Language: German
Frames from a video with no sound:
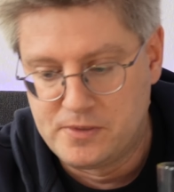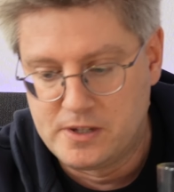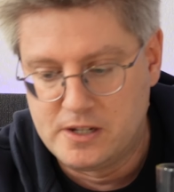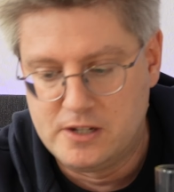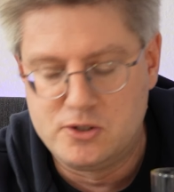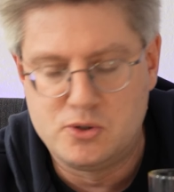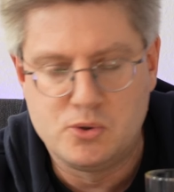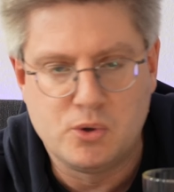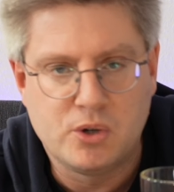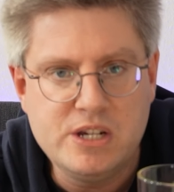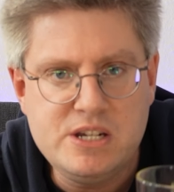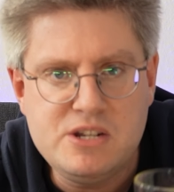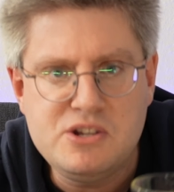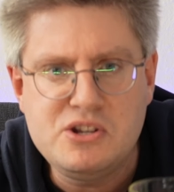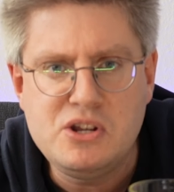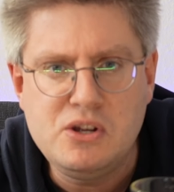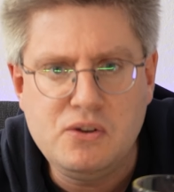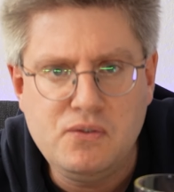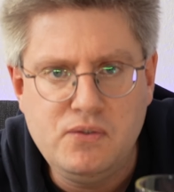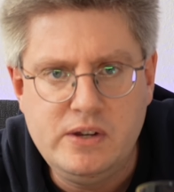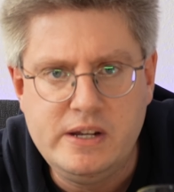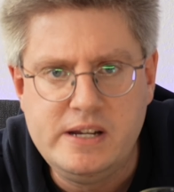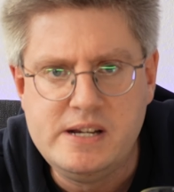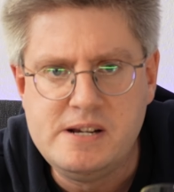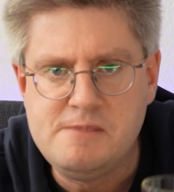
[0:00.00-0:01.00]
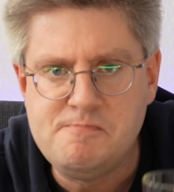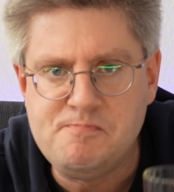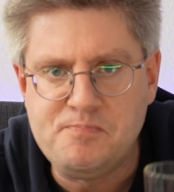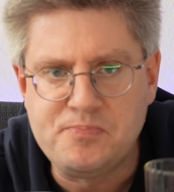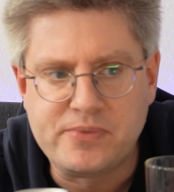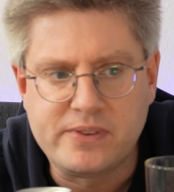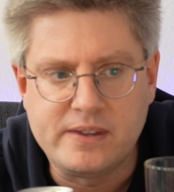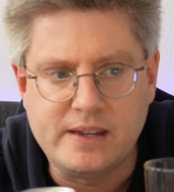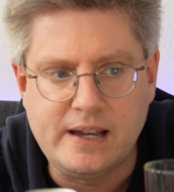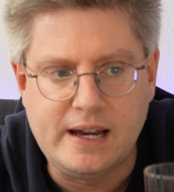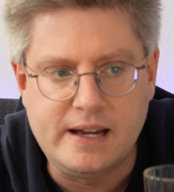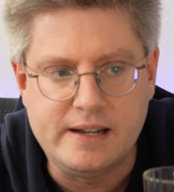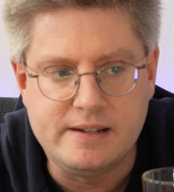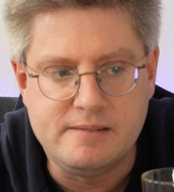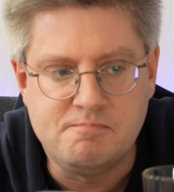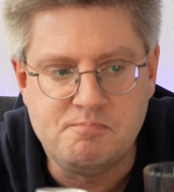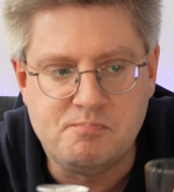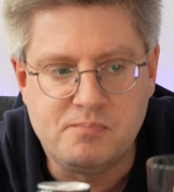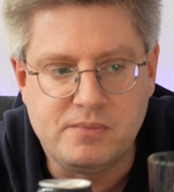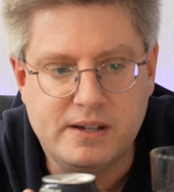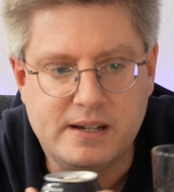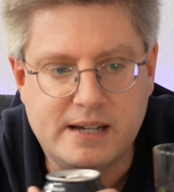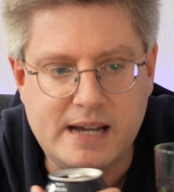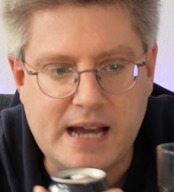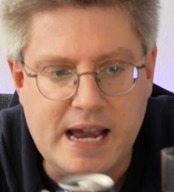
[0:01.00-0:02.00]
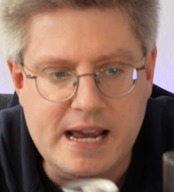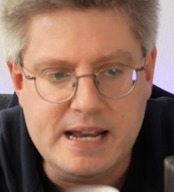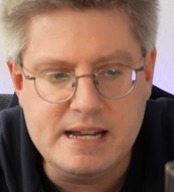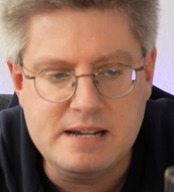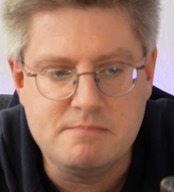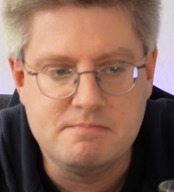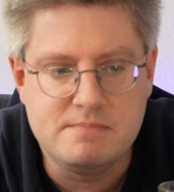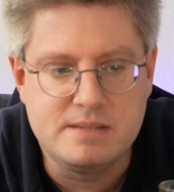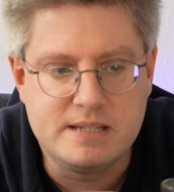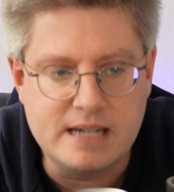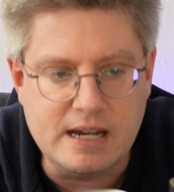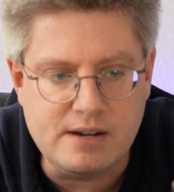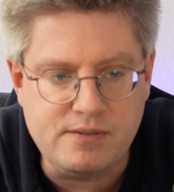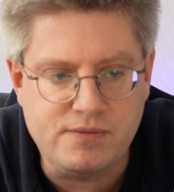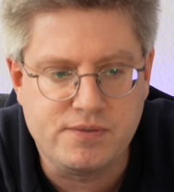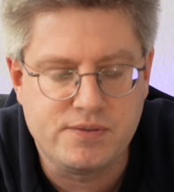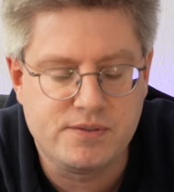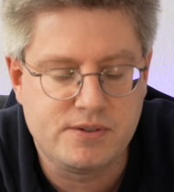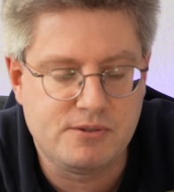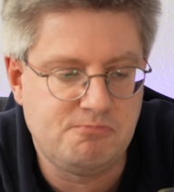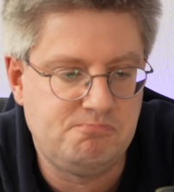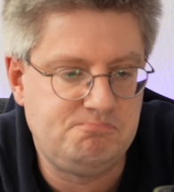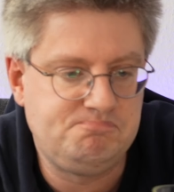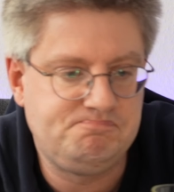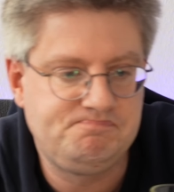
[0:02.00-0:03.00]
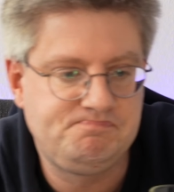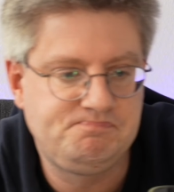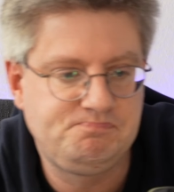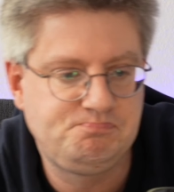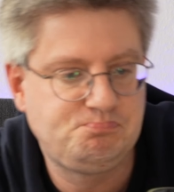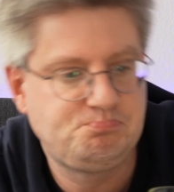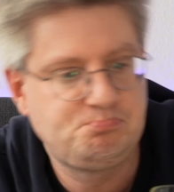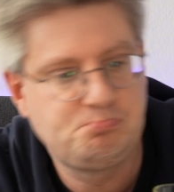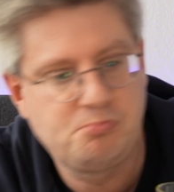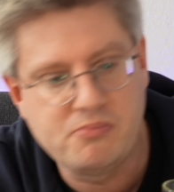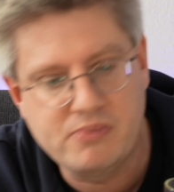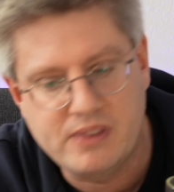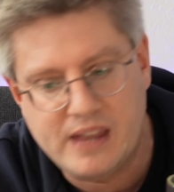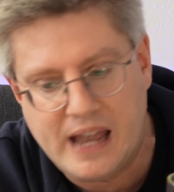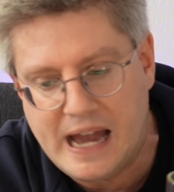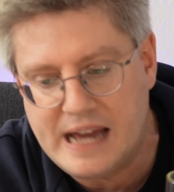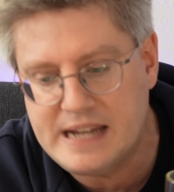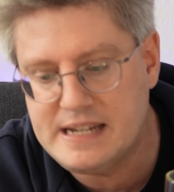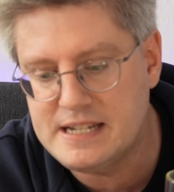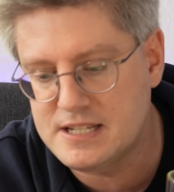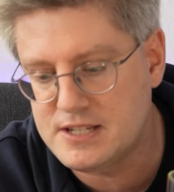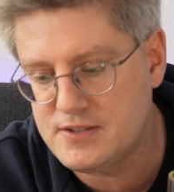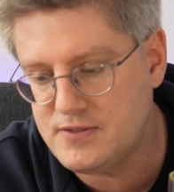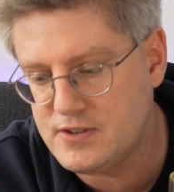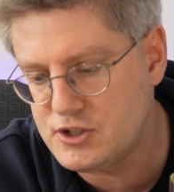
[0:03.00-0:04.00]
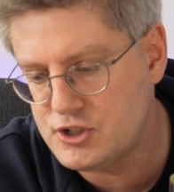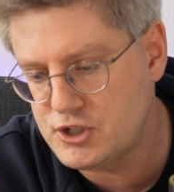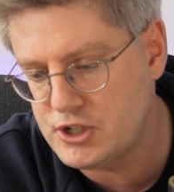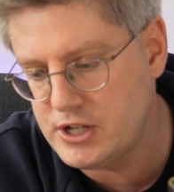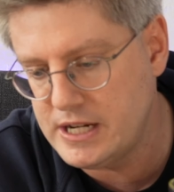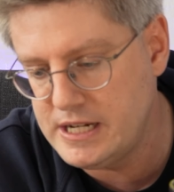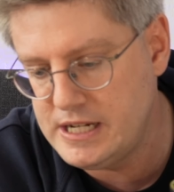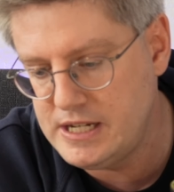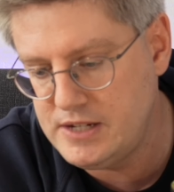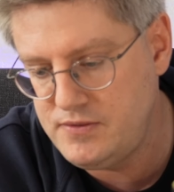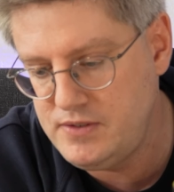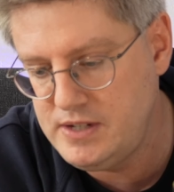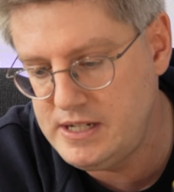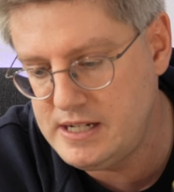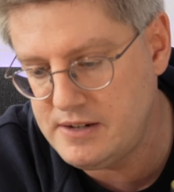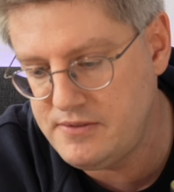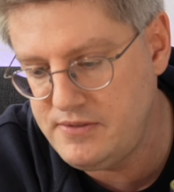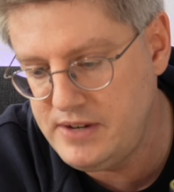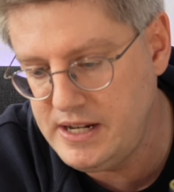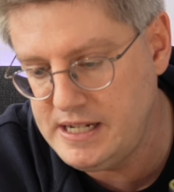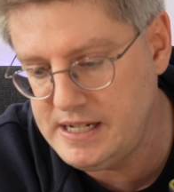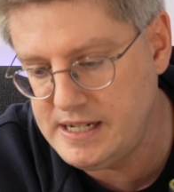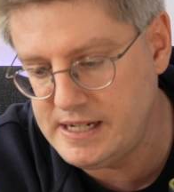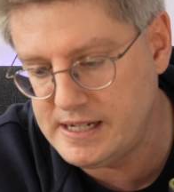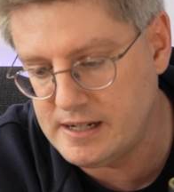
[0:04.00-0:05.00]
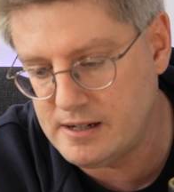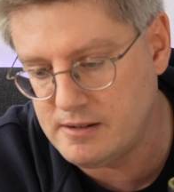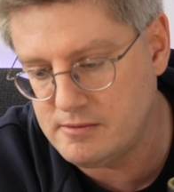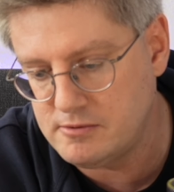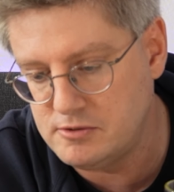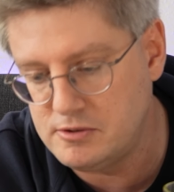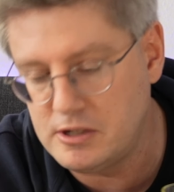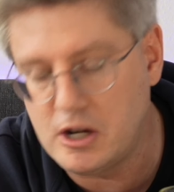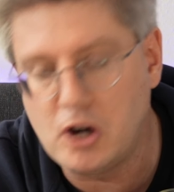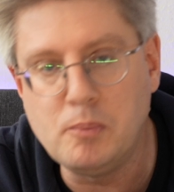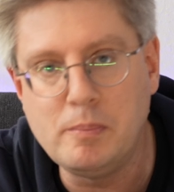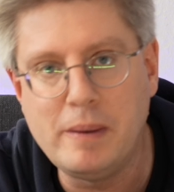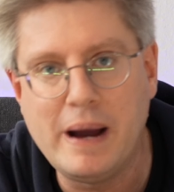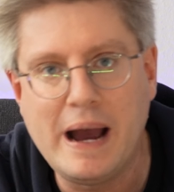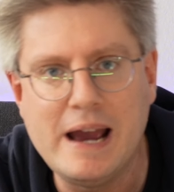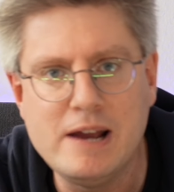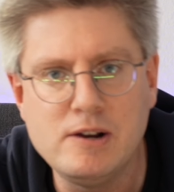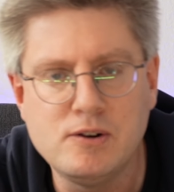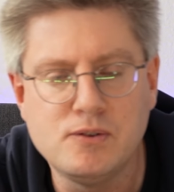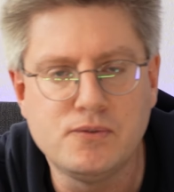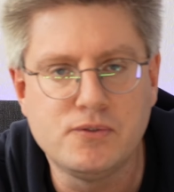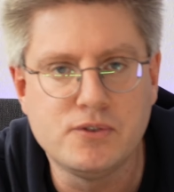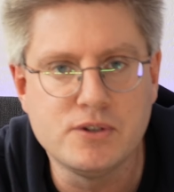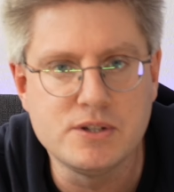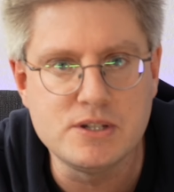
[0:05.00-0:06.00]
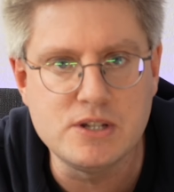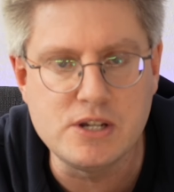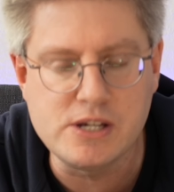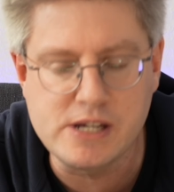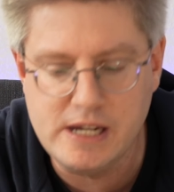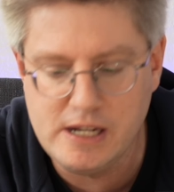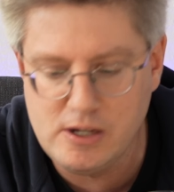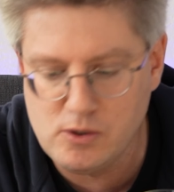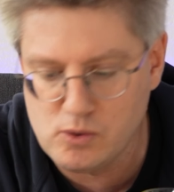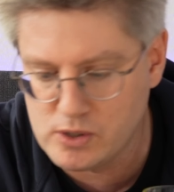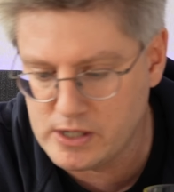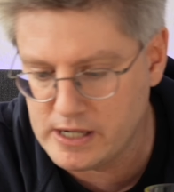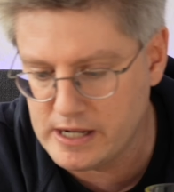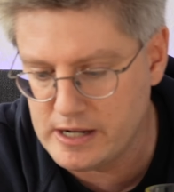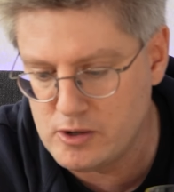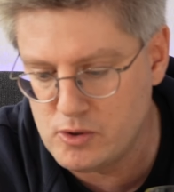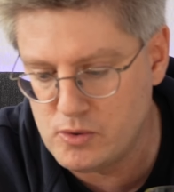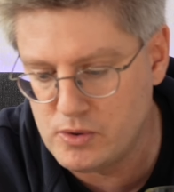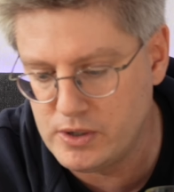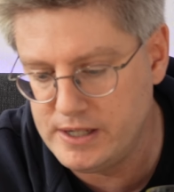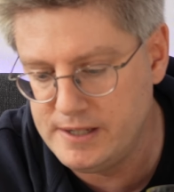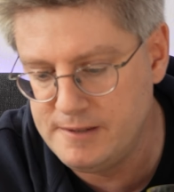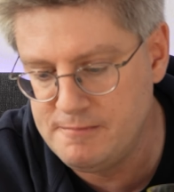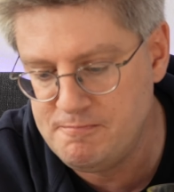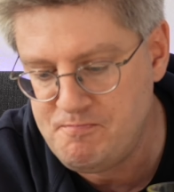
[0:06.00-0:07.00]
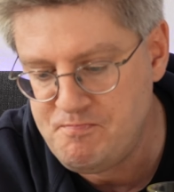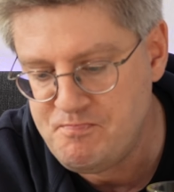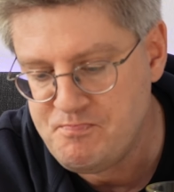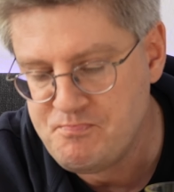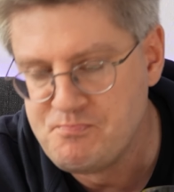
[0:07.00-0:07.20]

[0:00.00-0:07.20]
So richtig viel an reinem Saft hat es wahrscheinlich wieder weniger. Und auch bei 41 Kilokalorien